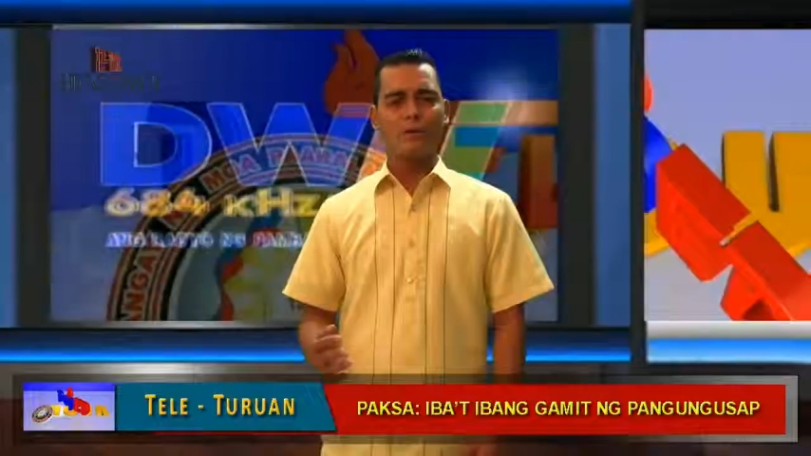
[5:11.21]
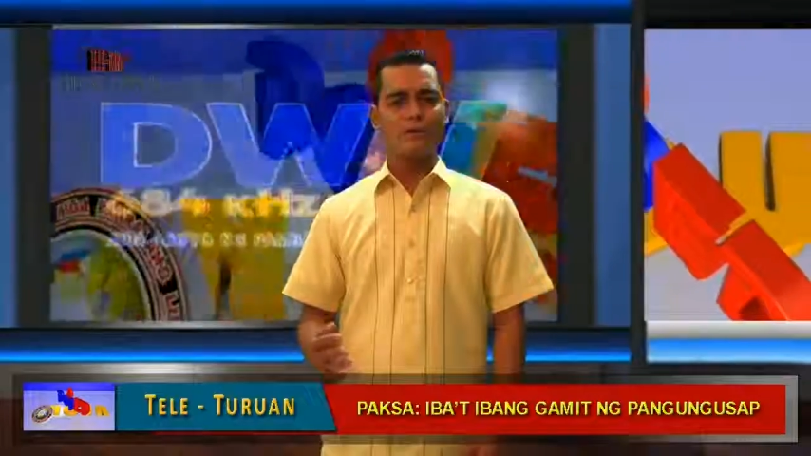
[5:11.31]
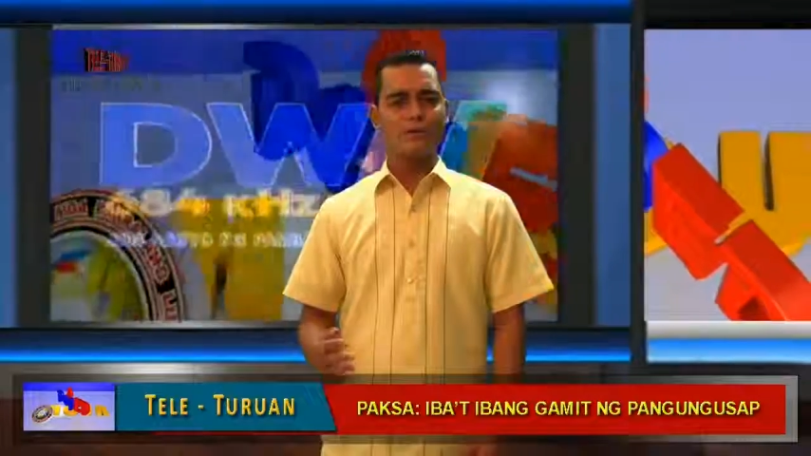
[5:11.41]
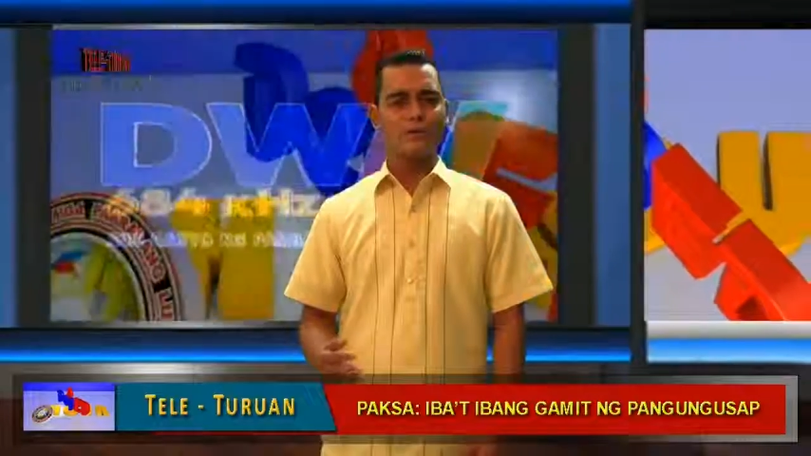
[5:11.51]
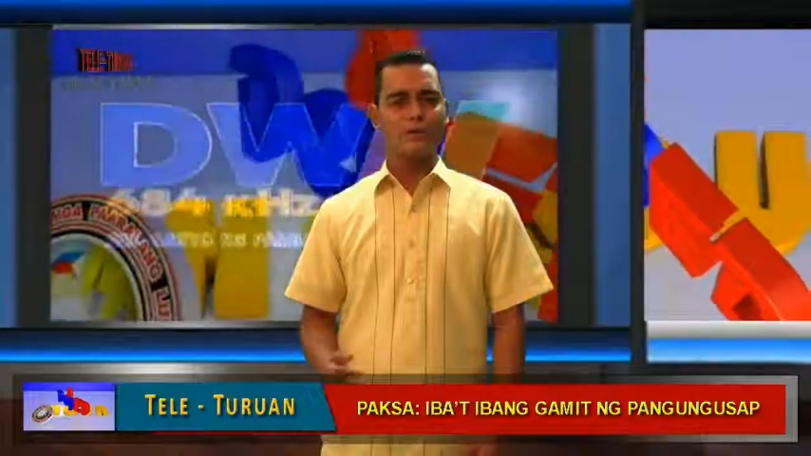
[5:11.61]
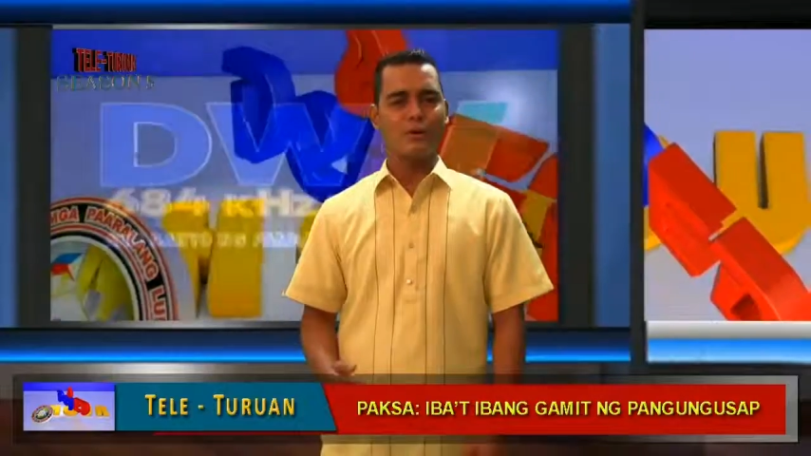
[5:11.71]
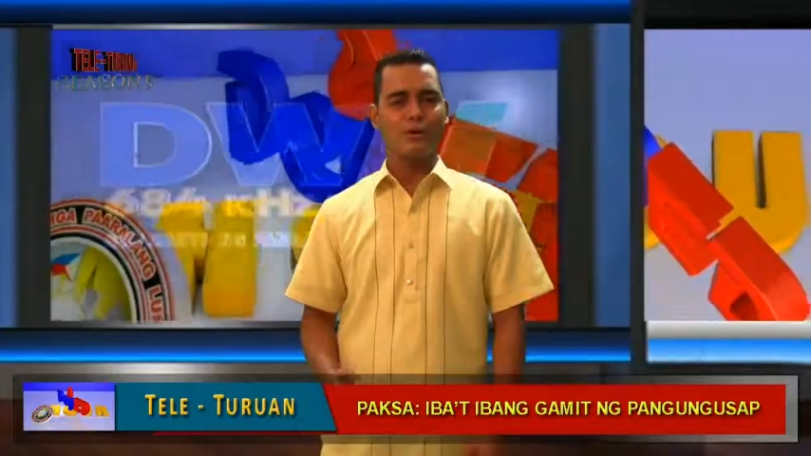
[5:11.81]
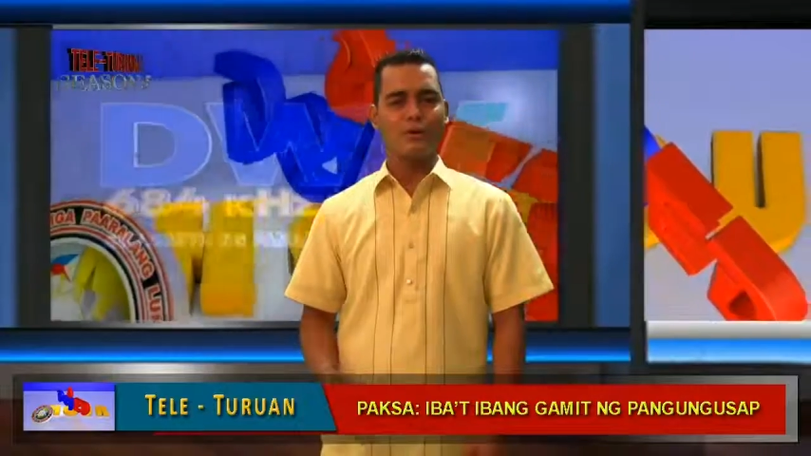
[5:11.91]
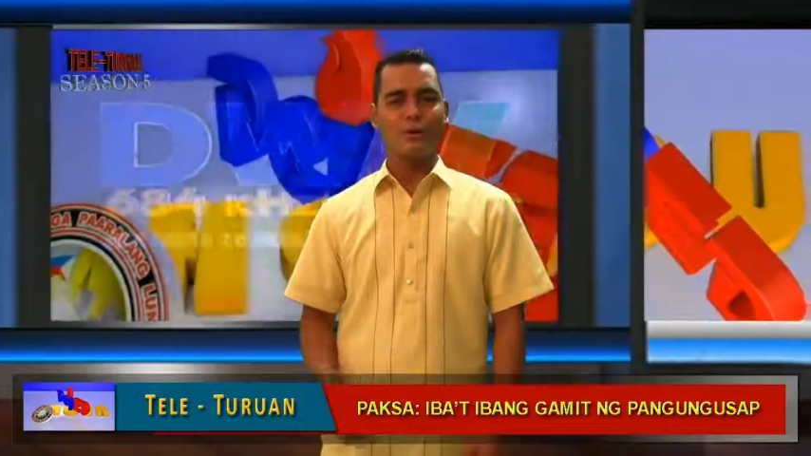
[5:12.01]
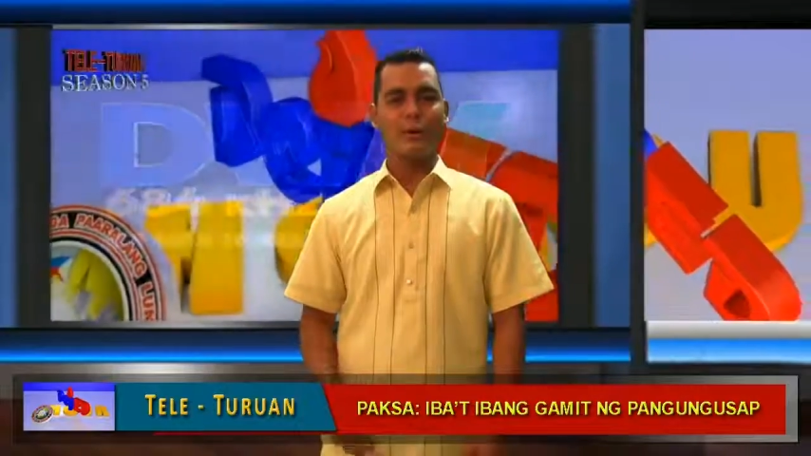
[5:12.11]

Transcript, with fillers: ko, Diyos ko,